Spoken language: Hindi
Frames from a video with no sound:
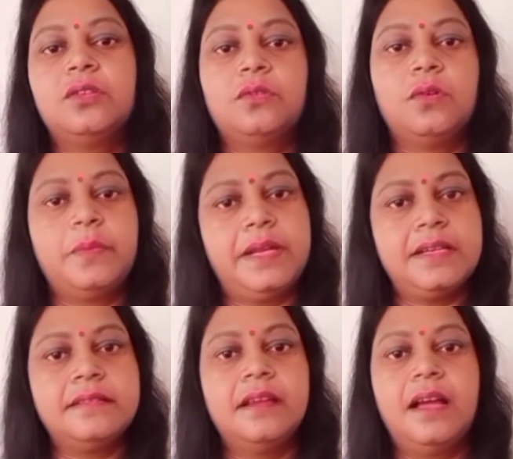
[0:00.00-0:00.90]
तो
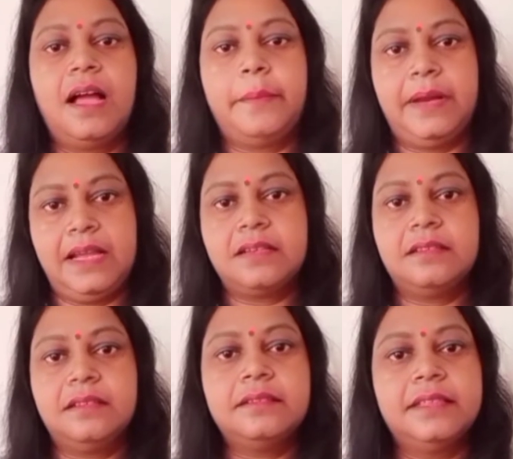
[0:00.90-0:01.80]
फ्रेंड्स आप
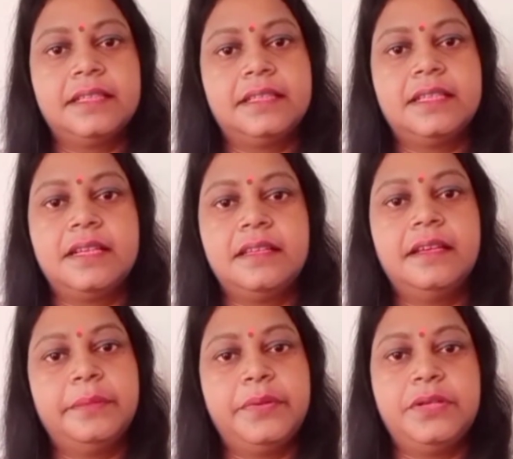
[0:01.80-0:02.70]
लास्ट तक देखते
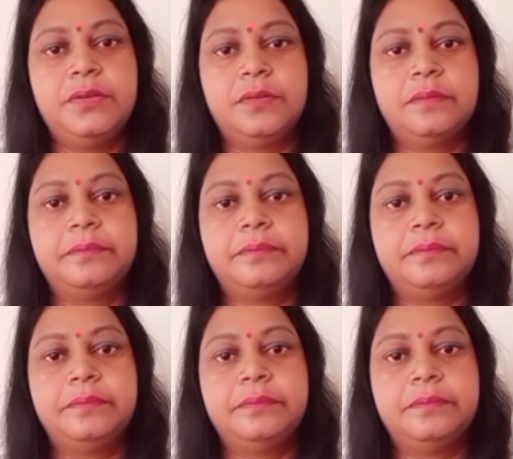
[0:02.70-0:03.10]
रहिए वीडियो